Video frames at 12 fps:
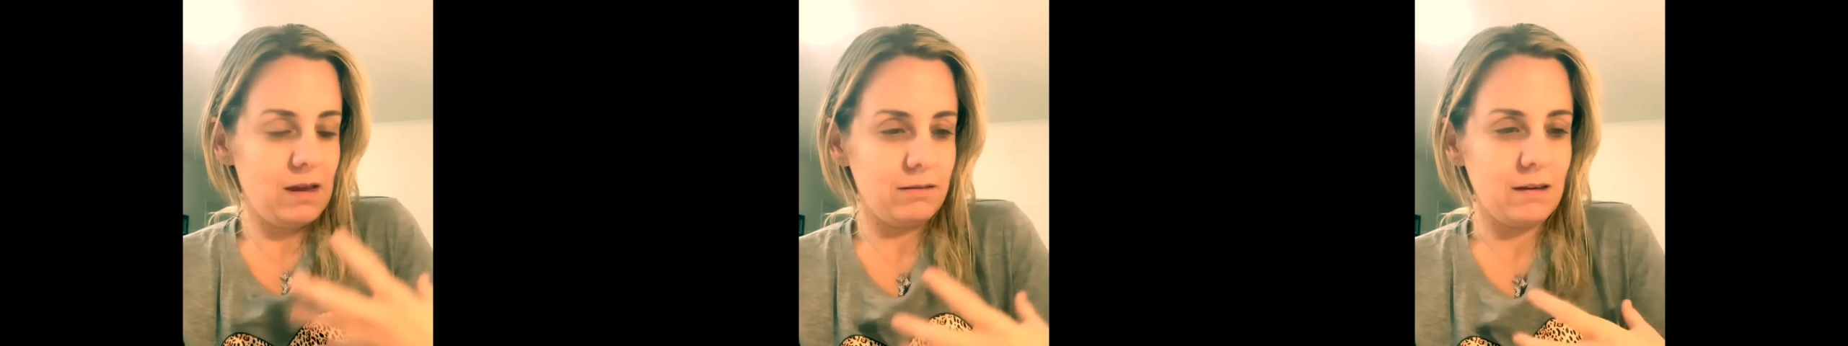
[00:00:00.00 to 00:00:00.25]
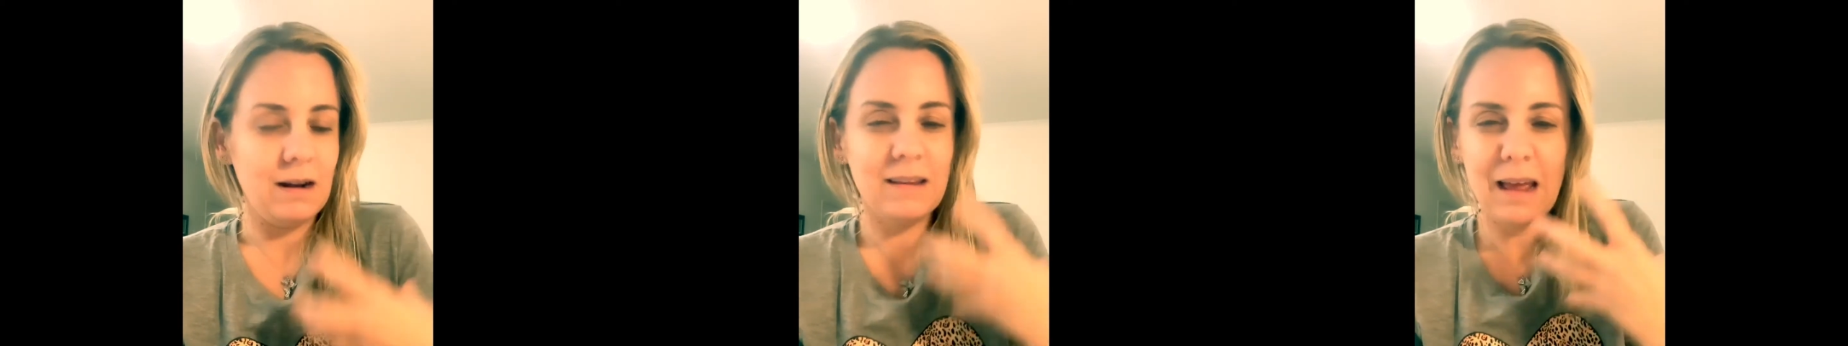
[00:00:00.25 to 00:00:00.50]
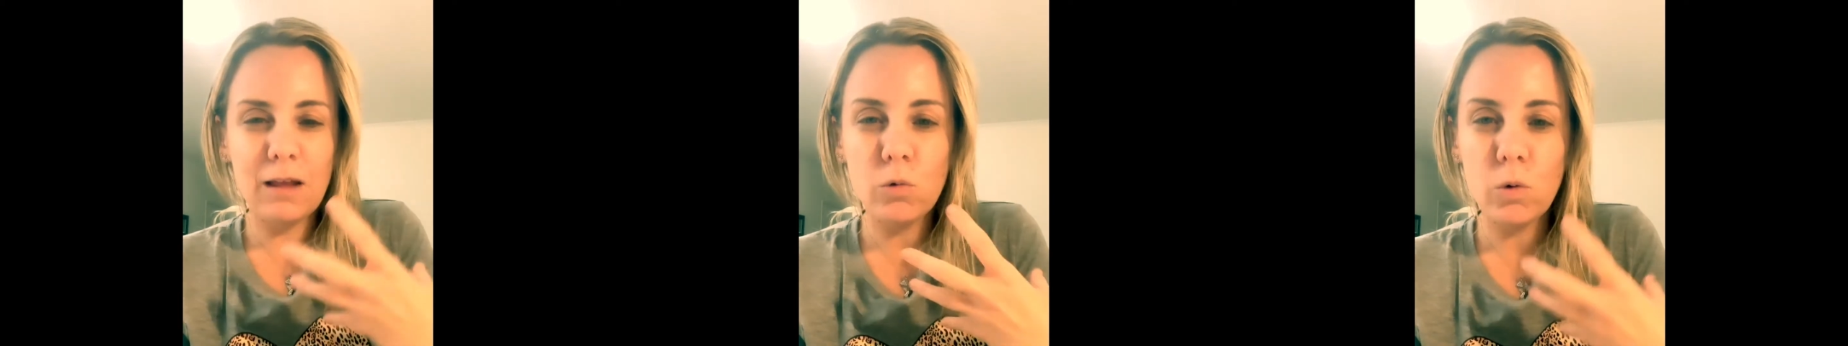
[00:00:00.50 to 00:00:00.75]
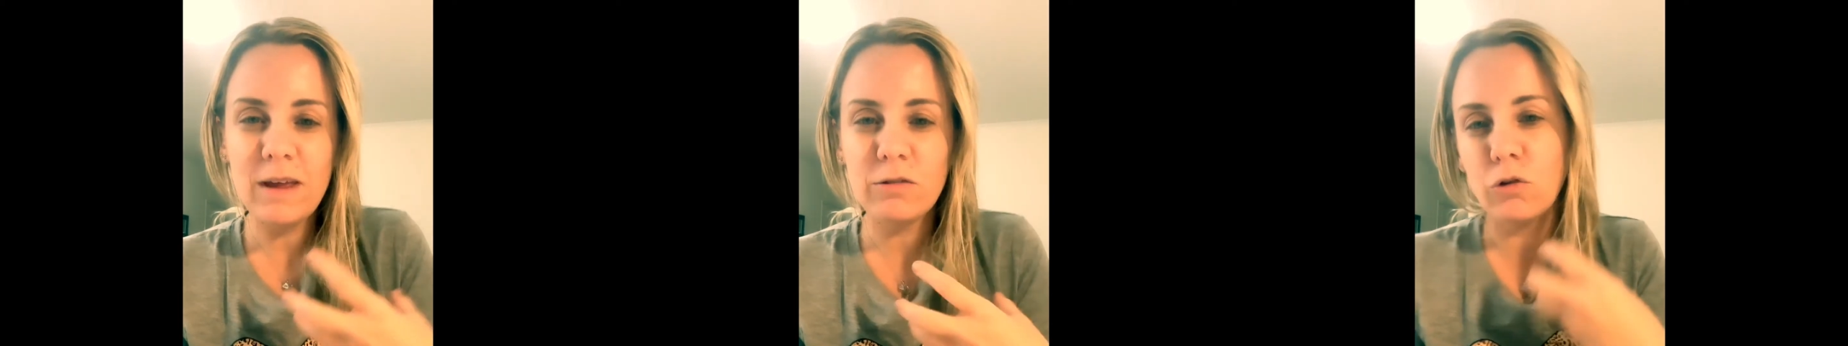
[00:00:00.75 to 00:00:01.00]
estar el día de
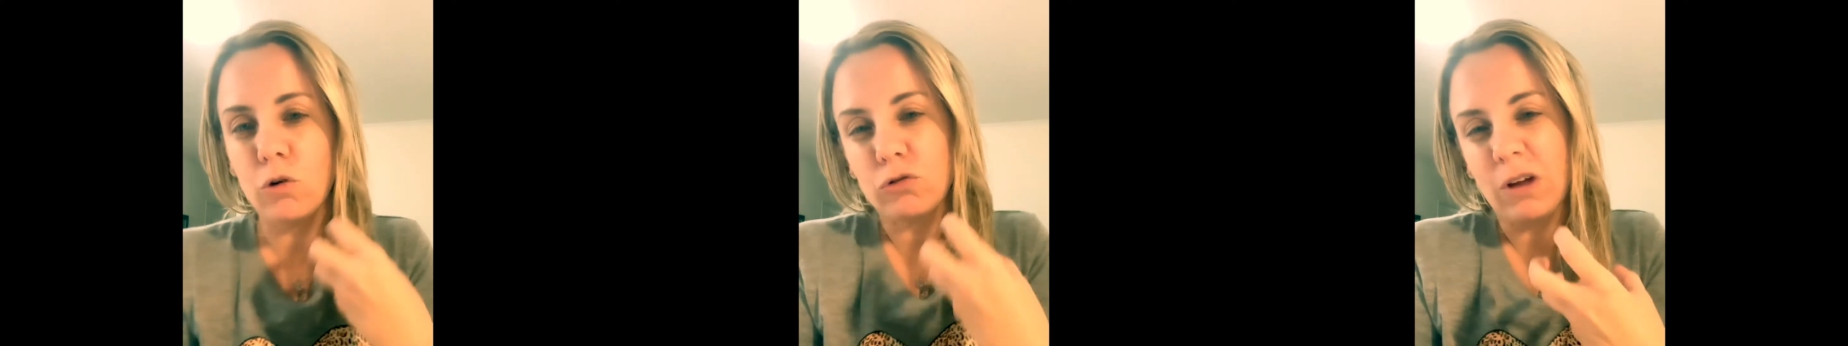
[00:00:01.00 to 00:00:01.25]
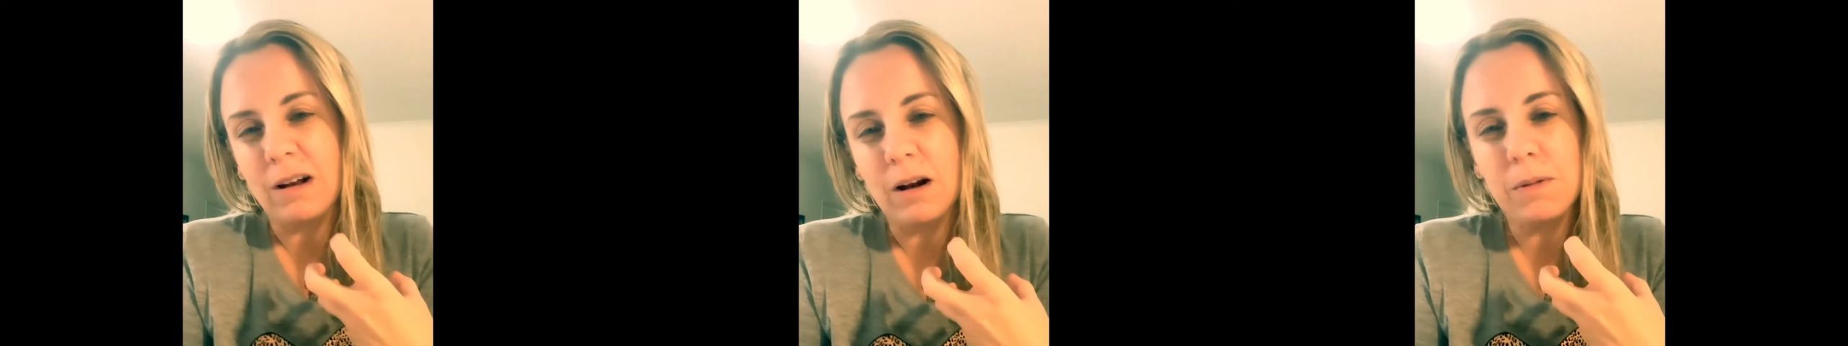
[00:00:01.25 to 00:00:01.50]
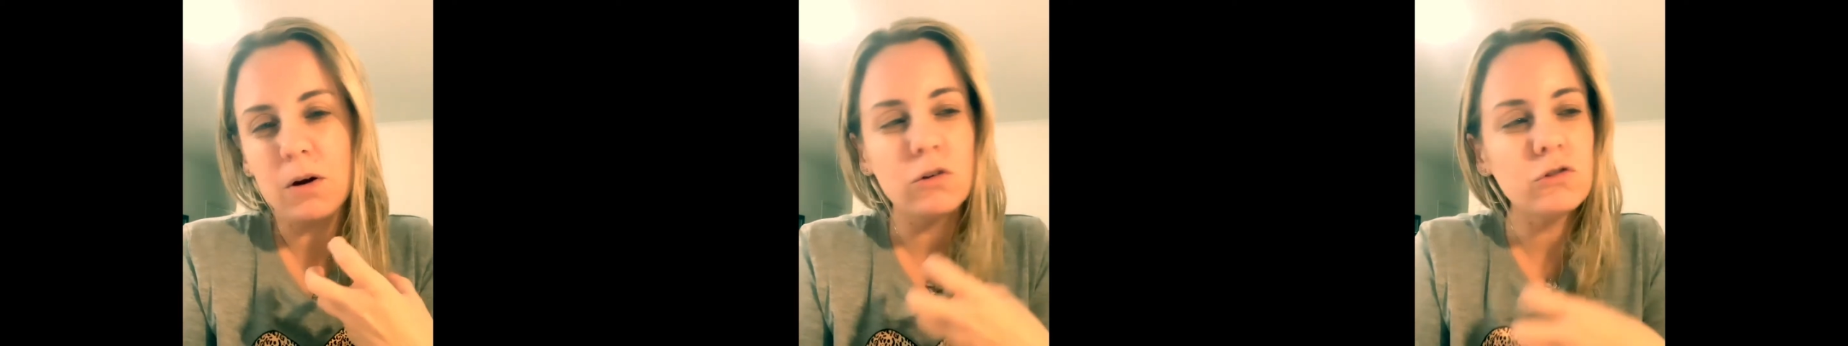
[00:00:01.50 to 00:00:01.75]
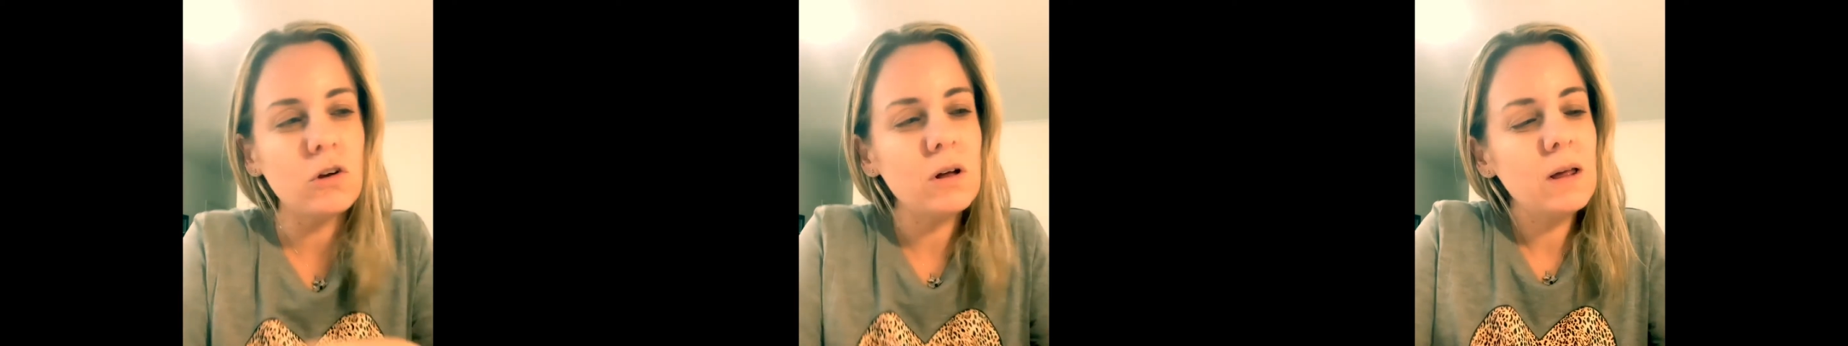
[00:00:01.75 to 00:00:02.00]
juicio, estar
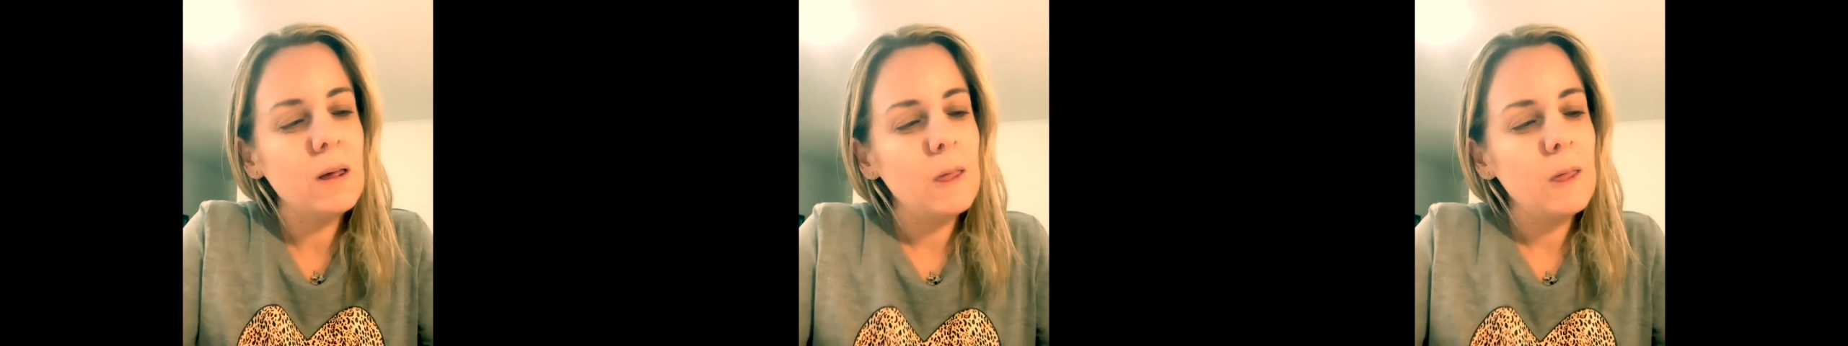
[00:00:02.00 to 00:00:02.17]
nervioso,